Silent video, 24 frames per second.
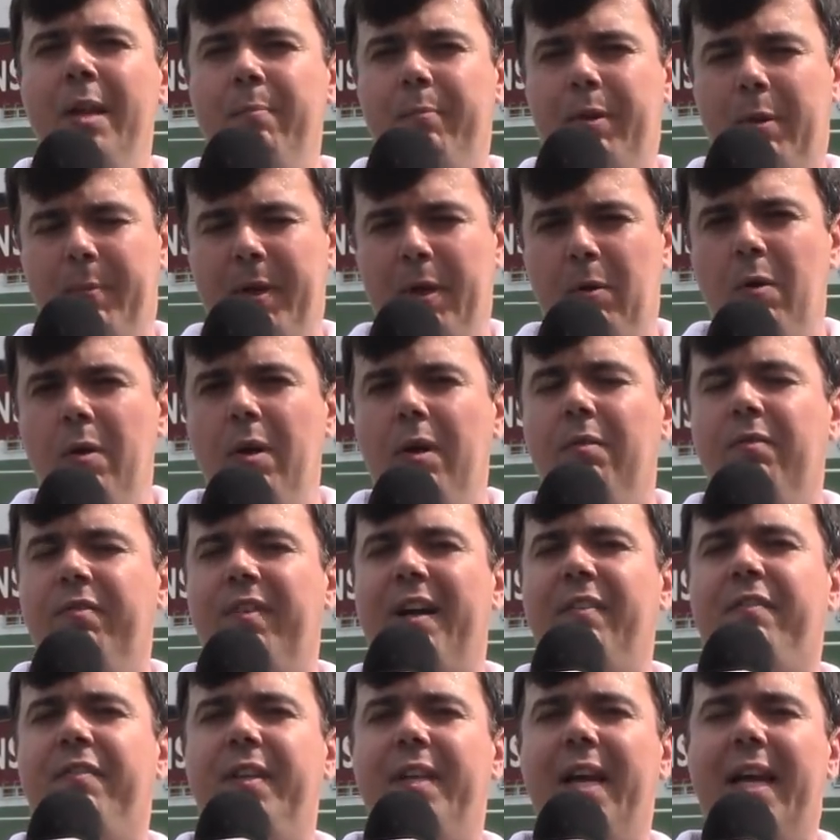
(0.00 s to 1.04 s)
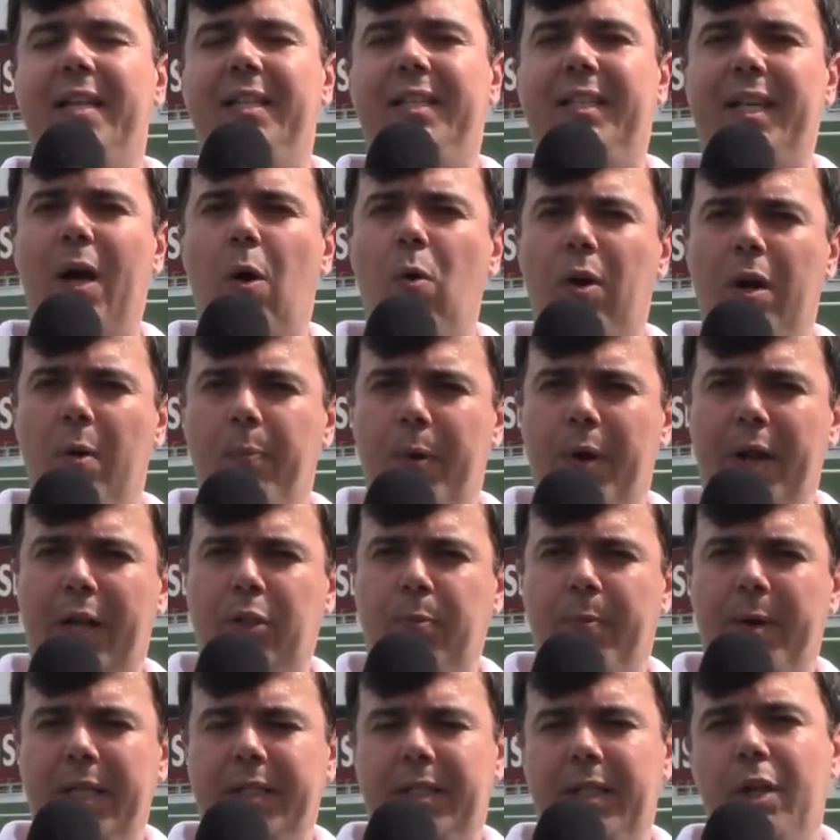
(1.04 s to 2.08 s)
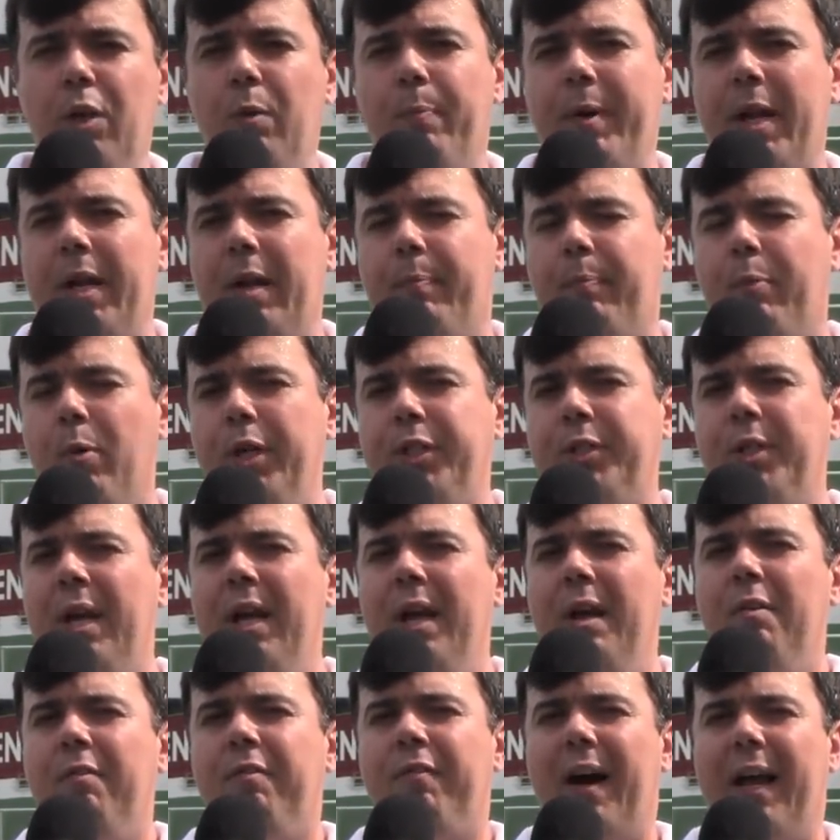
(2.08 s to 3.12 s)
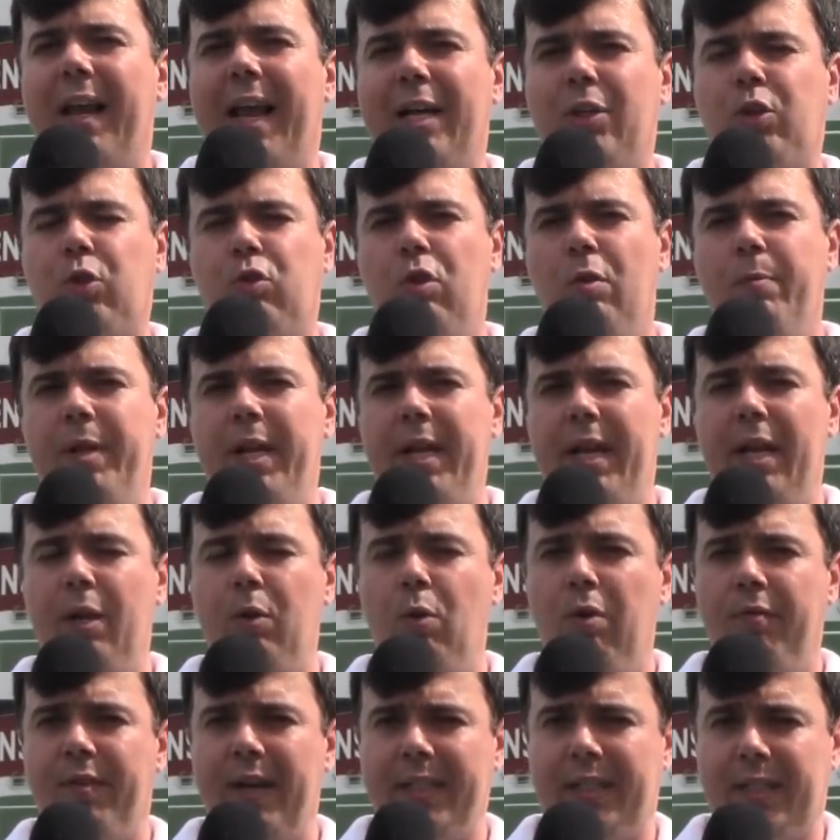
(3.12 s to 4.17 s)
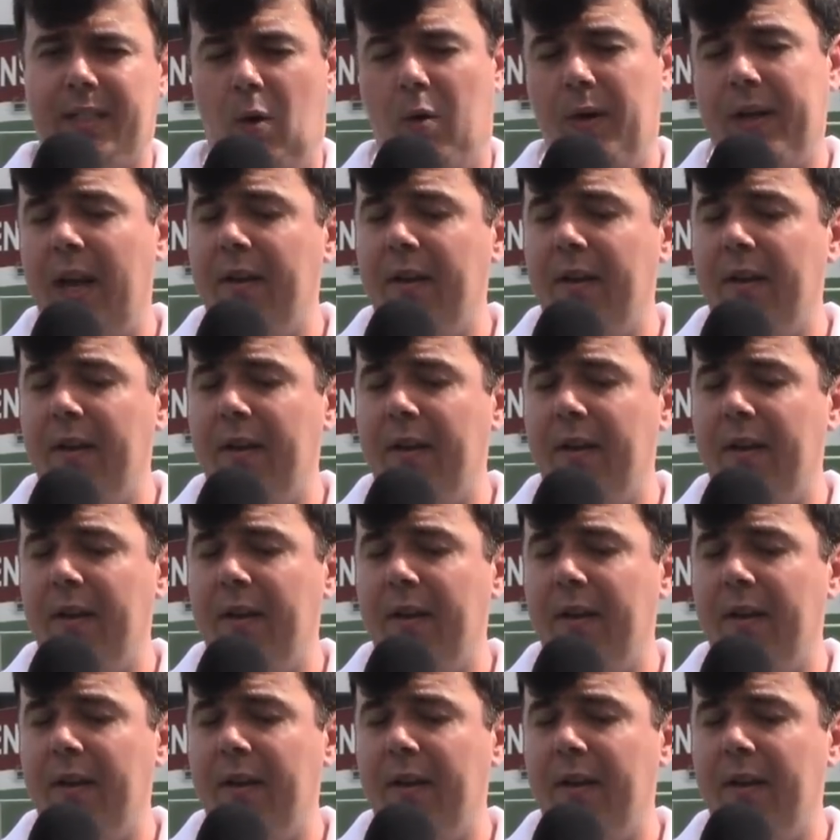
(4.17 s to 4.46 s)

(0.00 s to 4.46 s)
Primeiro vai finalizar o Campeonato Brasileiro para depois falar sobre renovação.